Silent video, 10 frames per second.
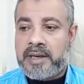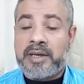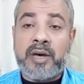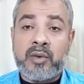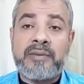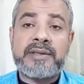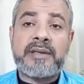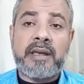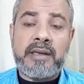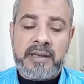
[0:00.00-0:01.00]
الخروف
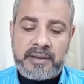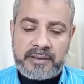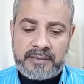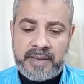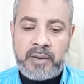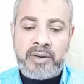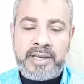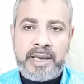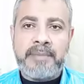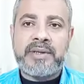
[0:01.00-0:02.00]
الصغير أو
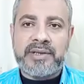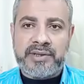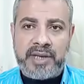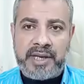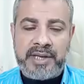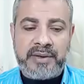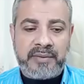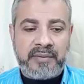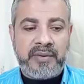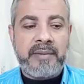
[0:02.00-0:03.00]
الكبش الصغير
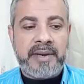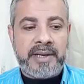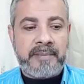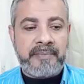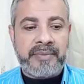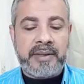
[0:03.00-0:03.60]
في المنام